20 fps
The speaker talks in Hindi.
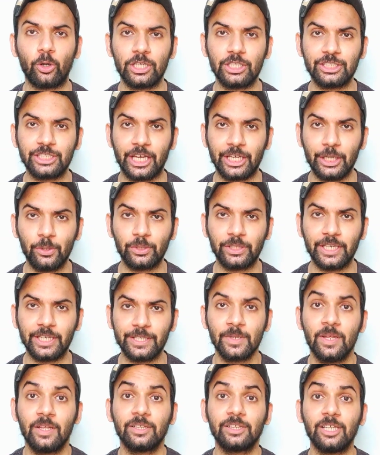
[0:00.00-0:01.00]
डॉलर चाहिए होते
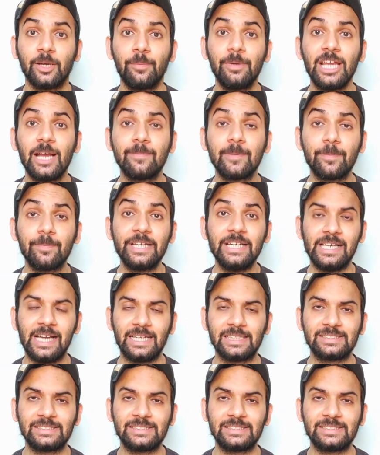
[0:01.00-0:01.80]
हैं तभी आप अपने